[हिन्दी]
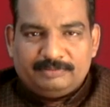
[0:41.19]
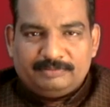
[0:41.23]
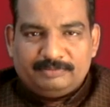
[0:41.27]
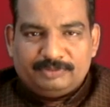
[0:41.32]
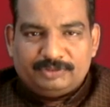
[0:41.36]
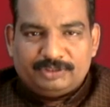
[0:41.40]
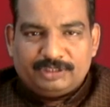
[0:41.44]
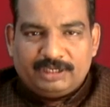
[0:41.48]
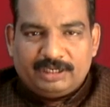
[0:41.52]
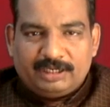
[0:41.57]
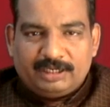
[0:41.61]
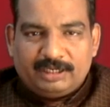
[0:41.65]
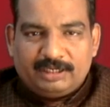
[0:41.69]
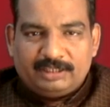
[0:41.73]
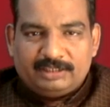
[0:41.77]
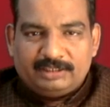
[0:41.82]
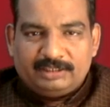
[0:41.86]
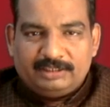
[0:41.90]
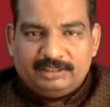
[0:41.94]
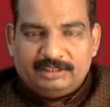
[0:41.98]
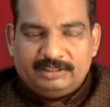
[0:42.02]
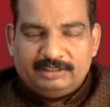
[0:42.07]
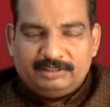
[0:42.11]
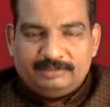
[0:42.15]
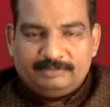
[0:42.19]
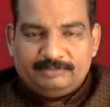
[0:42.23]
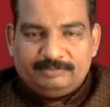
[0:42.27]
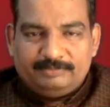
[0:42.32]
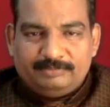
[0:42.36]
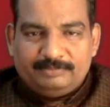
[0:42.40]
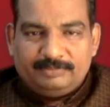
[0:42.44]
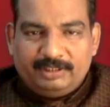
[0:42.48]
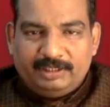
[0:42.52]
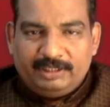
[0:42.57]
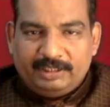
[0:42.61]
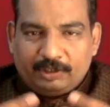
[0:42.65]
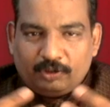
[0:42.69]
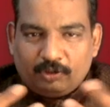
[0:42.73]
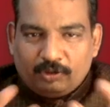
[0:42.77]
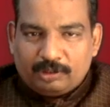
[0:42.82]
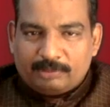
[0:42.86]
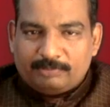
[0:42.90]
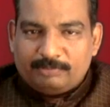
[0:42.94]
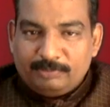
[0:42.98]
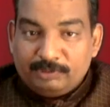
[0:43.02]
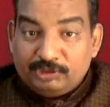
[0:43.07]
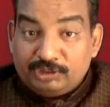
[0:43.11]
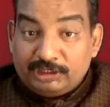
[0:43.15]
मुझे लगा कि एक
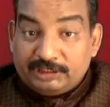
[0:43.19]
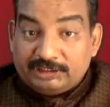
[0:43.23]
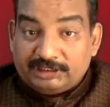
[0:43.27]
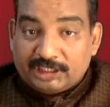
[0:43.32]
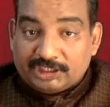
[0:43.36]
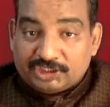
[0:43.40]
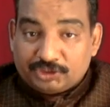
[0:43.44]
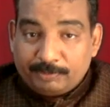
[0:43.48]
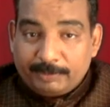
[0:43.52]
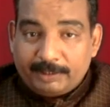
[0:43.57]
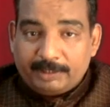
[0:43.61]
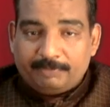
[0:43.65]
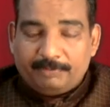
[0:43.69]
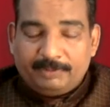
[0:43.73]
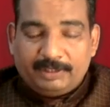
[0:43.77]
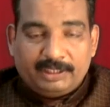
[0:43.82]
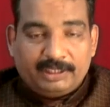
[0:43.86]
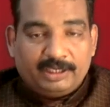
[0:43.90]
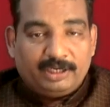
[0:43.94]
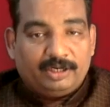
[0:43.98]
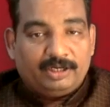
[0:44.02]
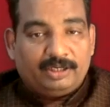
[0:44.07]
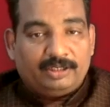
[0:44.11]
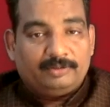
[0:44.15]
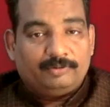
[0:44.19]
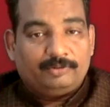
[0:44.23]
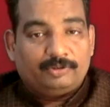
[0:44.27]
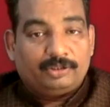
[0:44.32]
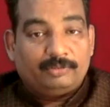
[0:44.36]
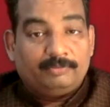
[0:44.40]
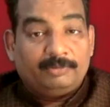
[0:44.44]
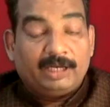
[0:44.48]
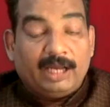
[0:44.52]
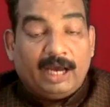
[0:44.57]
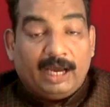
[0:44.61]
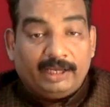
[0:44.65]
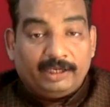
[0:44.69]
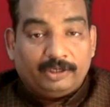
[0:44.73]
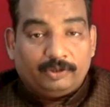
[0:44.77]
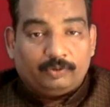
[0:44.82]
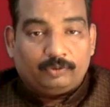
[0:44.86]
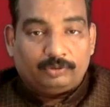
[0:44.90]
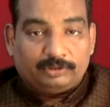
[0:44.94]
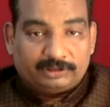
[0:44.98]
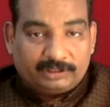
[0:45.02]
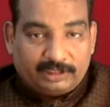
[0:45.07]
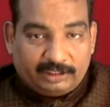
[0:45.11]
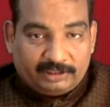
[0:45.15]
और मुझे जजमेंट मिल गया ऑनरेबल हाई
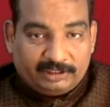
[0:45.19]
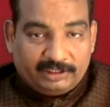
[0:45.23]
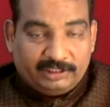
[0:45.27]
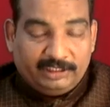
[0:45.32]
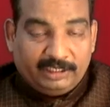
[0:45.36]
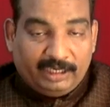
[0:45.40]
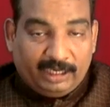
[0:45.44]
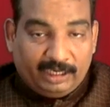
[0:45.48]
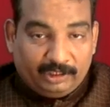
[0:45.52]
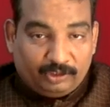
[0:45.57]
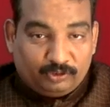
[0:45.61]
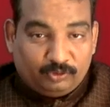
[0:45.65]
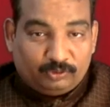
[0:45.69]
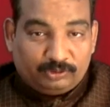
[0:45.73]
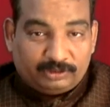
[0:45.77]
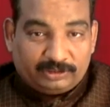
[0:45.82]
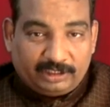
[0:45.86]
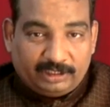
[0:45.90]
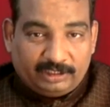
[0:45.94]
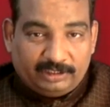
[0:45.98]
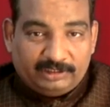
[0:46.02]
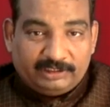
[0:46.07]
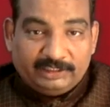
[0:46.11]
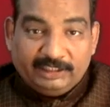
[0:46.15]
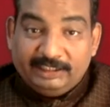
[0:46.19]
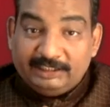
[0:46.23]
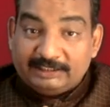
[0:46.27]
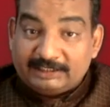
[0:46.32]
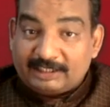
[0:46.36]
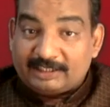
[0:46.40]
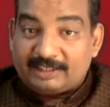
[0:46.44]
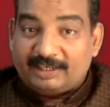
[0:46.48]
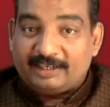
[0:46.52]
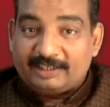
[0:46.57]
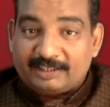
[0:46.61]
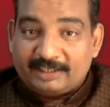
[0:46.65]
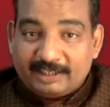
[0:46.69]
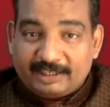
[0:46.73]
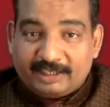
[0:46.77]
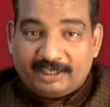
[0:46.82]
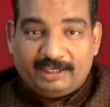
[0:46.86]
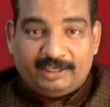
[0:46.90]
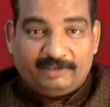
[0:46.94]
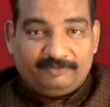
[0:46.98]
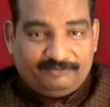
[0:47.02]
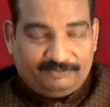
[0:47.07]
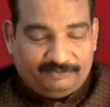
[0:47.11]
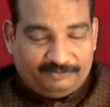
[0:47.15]
कोर्ट का दिल्ली हाई कोर्ट का दिल्ली सरकार के
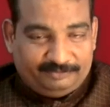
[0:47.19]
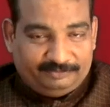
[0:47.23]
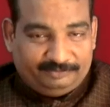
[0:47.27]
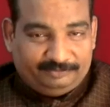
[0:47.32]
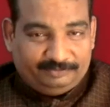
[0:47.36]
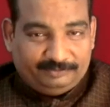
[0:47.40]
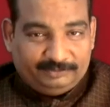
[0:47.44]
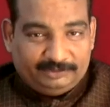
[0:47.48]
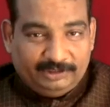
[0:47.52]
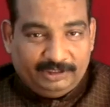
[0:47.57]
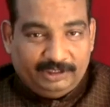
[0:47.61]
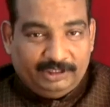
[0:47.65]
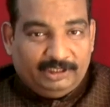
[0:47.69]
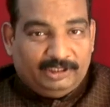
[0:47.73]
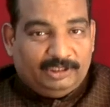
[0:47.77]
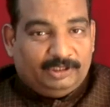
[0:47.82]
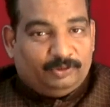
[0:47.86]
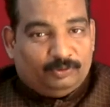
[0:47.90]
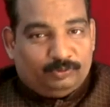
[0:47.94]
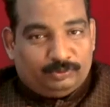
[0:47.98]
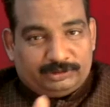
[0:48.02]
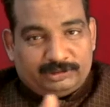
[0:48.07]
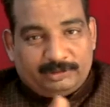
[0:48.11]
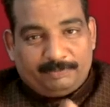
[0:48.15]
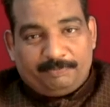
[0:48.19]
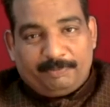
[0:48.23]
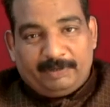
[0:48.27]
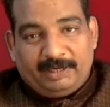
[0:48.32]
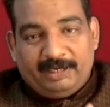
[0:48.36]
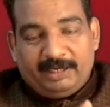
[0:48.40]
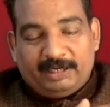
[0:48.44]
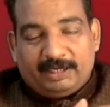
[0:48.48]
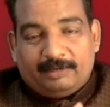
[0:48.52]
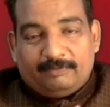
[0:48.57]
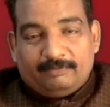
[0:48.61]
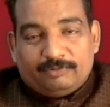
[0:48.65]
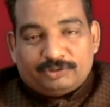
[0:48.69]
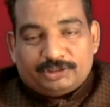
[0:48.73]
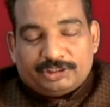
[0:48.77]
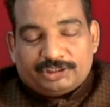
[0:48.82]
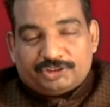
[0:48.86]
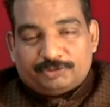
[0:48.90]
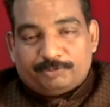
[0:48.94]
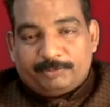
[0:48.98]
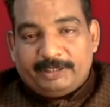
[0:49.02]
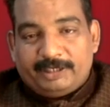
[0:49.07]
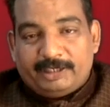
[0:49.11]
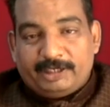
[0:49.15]
खिलाफ उससे पहले का वो
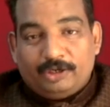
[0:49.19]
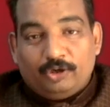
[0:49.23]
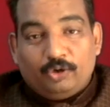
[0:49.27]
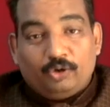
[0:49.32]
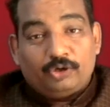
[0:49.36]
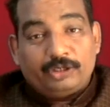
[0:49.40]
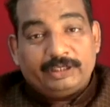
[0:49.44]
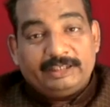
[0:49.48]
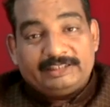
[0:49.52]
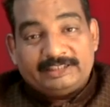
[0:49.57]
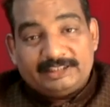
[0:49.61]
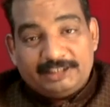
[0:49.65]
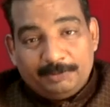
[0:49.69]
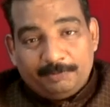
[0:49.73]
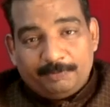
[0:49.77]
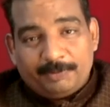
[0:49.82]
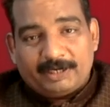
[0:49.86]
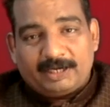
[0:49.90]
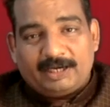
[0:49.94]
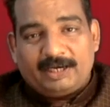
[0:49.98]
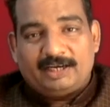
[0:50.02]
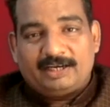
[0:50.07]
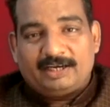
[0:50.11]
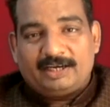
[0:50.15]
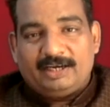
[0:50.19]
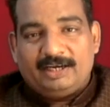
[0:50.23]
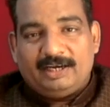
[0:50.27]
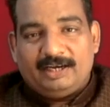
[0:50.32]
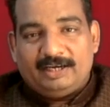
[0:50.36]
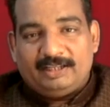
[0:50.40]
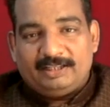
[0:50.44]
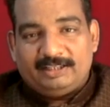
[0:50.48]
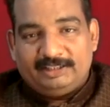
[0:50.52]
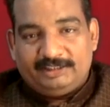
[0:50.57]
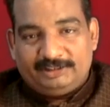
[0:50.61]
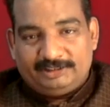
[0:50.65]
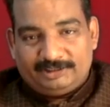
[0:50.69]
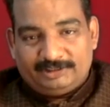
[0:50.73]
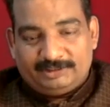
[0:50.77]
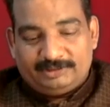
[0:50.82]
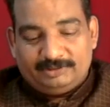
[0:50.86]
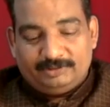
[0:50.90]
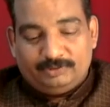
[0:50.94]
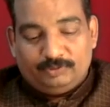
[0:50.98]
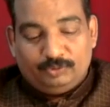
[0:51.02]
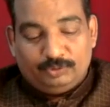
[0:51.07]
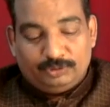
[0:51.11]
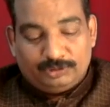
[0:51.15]
जजमेंट है और इसी प्रकार का आदेश
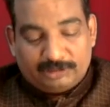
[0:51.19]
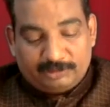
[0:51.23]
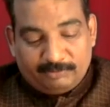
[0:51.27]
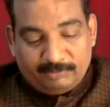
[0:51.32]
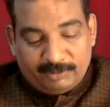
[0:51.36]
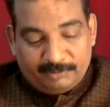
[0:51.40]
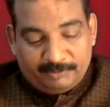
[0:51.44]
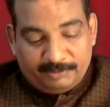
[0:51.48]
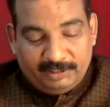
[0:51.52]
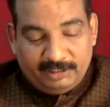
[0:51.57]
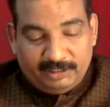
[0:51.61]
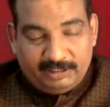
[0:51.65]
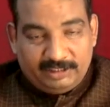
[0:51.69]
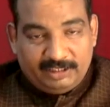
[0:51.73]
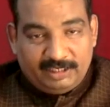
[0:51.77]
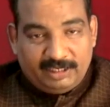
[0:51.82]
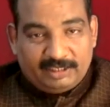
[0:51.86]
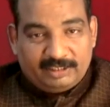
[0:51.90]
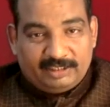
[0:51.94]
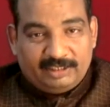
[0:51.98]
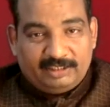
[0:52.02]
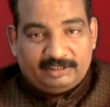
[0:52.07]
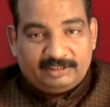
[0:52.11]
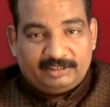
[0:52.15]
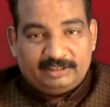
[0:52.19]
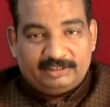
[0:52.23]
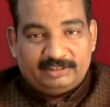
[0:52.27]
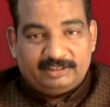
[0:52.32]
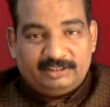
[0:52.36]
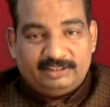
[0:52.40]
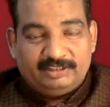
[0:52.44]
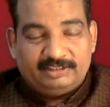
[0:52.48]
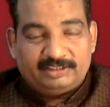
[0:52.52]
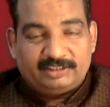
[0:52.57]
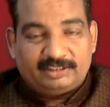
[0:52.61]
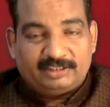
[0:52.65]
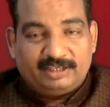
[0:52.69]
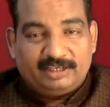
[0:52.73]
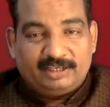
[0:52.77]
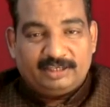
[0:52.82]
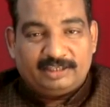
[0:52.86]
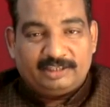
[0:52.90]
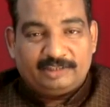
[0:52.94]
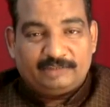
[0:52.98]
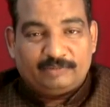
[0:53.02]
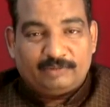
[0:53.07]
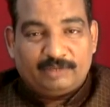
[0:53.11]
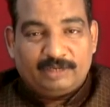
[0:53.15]
उस समय भी किया गया था दिल्ली सरकार
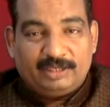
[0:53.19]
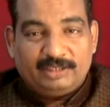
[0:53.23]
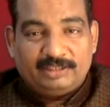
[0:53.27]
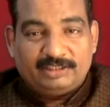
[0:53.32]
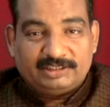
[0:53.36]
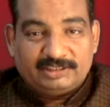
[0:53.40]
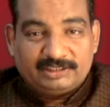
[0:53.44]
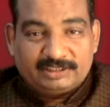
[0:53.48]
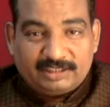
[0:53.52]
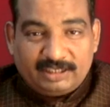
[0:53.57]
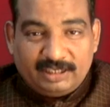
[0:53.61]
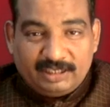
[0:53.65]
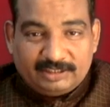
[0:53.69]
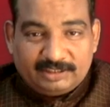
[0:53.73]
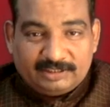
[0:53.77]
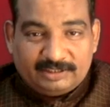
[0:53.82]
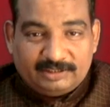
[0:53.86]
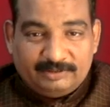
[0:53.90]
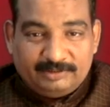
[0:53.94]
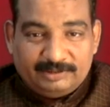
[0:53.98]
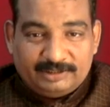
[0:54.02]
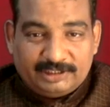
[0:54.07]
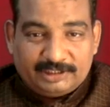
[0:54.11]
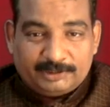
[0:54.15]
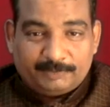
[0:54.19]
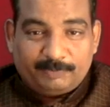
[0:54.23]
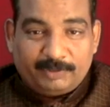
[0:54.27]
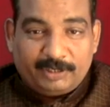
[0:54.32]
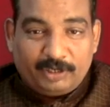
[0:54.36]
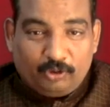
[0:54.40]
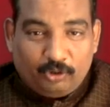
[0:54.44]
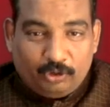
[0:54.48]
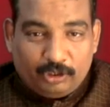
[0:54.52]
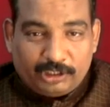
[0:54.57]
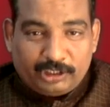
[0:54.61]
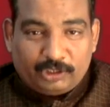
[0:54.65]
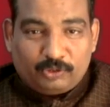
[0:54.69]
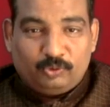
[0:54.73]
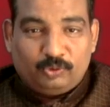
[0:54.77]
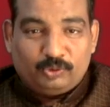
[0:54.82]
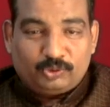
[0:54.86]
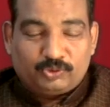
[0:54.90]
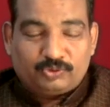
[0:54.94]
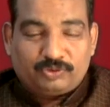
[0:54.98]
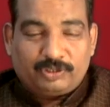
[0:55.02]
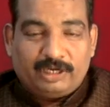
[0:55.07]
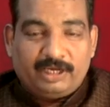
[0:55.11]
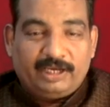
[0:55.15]
के द्वारा जिसका जिस पर ऑर्डर हो
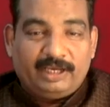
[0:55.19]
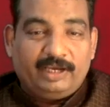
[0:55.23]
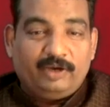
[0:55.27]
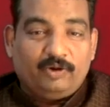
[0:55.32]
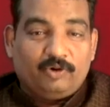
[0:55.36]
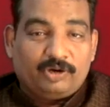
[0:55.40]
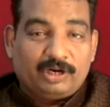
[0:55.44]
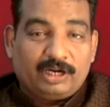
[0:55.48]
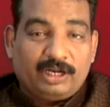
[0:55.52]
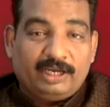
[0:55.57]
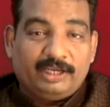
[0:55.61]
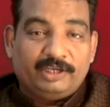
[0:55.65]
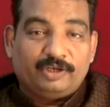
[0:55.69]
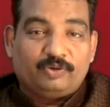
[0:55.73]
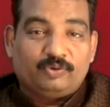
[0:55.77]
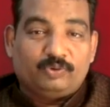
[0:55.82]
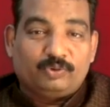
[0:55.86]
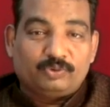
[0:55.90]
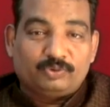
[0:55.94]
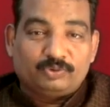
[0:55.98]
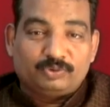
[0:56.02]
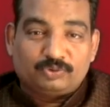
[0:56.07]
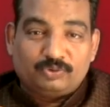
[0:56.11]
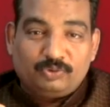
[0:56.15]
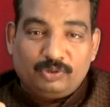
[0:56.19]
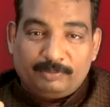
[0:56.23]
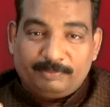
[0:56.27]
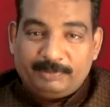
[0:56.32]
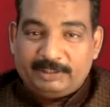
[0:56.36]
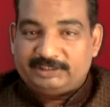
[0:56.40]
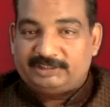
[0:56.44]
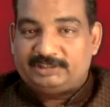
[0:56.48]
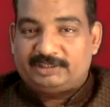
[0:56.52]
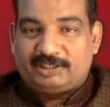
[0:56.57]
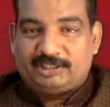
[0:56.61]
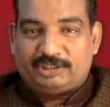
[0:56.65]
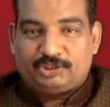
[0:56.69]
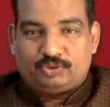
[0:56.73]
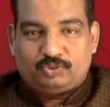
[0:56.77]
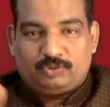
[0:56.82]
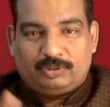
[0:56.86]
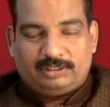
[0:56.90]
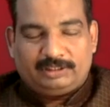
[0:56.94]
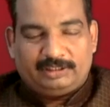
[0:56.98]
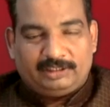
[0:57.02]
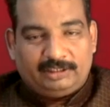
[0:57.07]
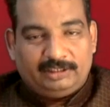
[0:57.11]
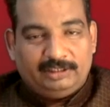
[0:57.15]
चुका है और हाईकोर्ट उसको अपास्त कर
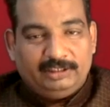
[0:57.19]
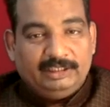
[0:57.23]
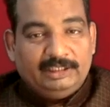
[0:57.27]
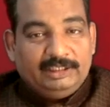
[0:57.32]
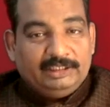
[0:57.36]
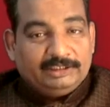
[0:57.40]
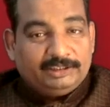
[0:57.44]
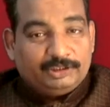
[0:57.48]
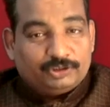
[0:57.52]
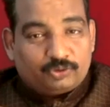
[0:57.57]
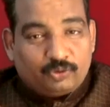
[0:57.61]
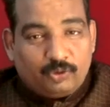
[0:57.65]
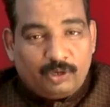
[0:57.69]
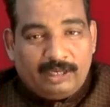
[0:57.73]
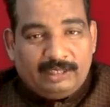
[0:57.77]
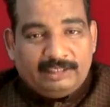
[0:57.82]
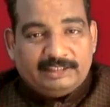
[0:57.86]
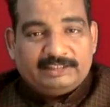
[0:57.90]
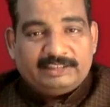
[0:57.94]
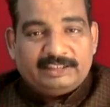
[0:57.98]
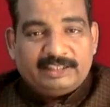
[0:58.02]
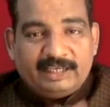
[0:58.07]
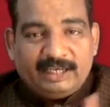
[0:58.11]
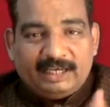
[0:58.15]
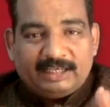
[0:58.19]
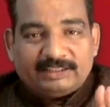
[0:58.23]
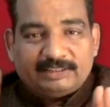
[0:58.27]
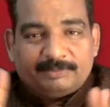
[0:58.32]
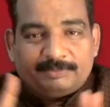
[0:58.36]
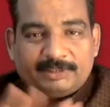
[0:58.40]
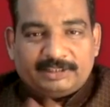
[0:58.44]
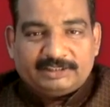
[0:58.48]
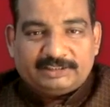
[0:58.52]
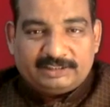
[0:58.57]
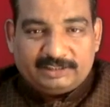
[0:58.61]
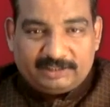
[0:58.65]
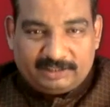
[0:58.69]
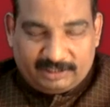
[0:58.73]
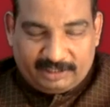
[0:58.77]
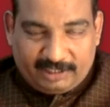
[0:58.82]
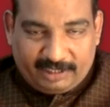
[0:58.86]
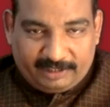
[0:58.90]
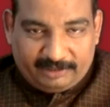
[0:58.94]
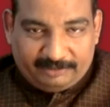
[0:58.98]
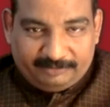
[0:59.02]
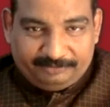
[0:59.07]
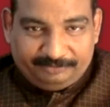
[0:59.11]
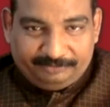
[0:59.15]
चुका था जिसको एलजी ने आज अपास्त
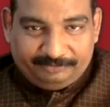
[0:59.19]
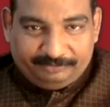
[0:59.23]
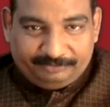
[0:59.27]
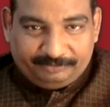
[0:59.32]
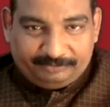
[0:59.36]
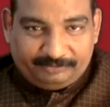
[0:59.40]
किया है